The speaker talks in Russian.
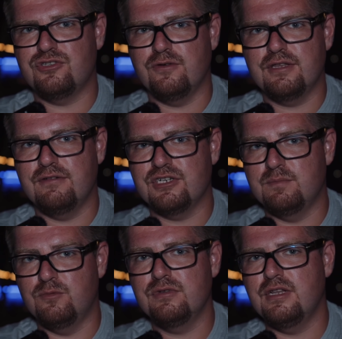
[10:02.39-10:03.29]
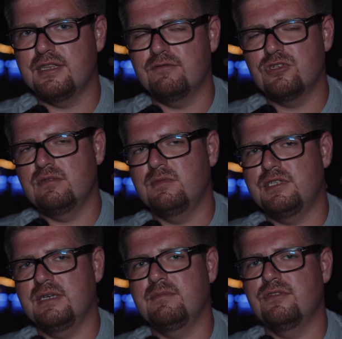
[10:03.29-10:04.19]
четвертый важный пункт для того, чтобы
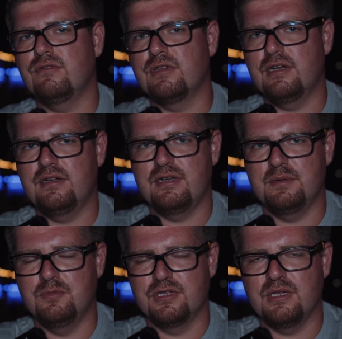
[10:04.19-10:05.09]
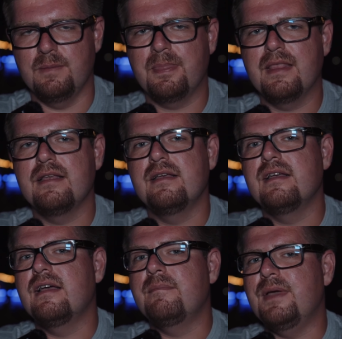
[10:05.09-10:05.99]
тема долго работала.
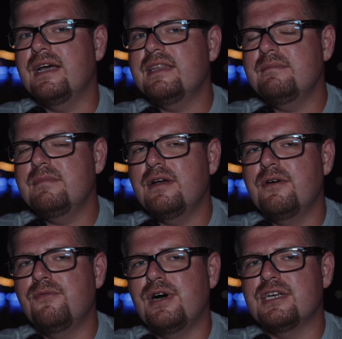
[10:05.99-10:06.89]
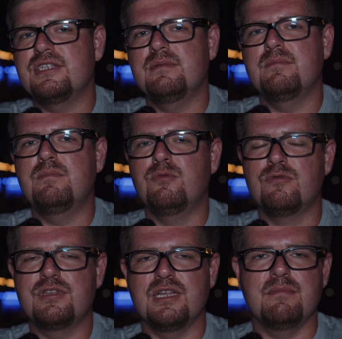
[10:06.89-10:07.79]
Пятым важным
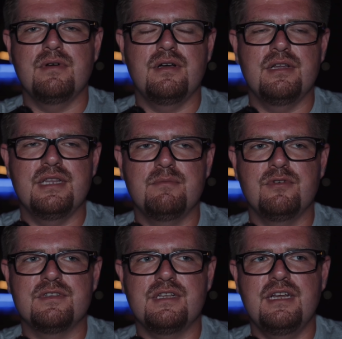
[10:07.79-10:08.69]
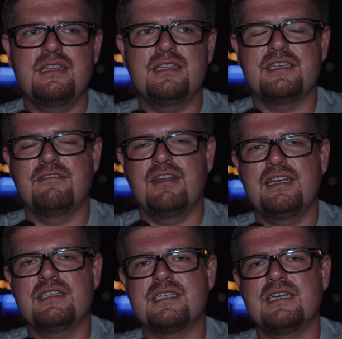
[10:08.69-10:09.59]
пунктом, э, на мой взгляд,
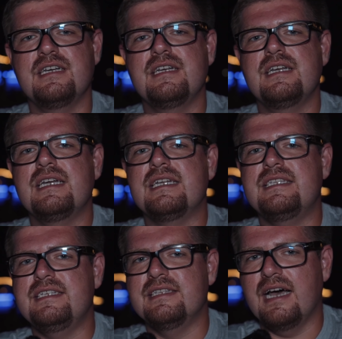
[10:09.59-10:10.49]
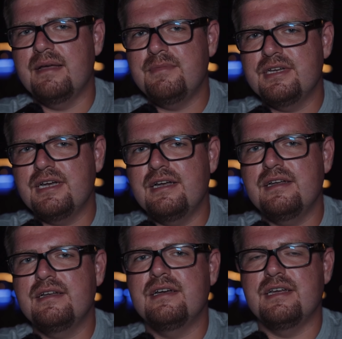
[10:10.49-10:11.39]
является
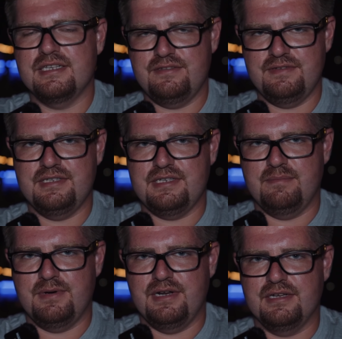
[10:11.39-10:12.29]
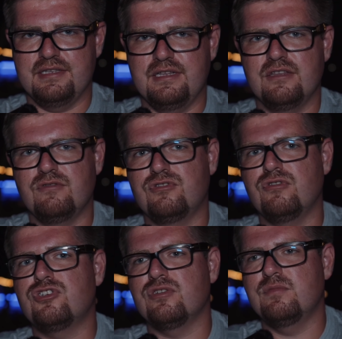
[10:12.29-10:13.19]
динамика развития проекта, да, то есть
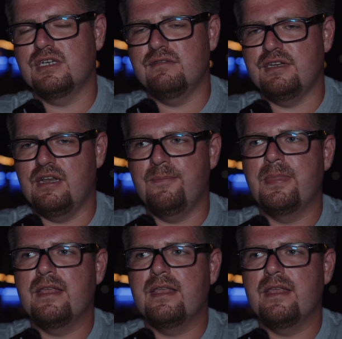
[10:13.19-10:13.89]
то, о чем мы говорили.